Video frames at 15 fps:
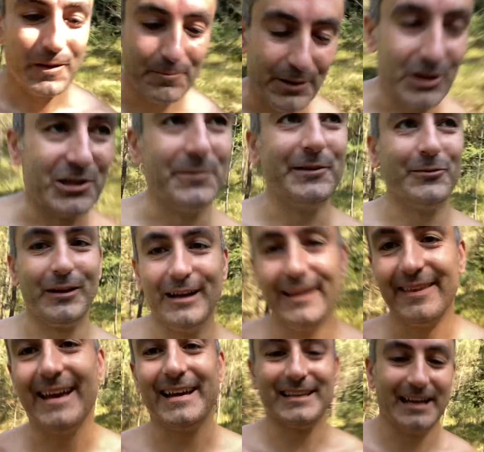Pero si me
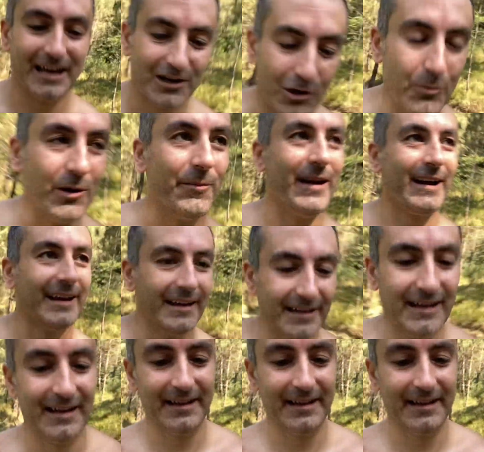utilizas como imagen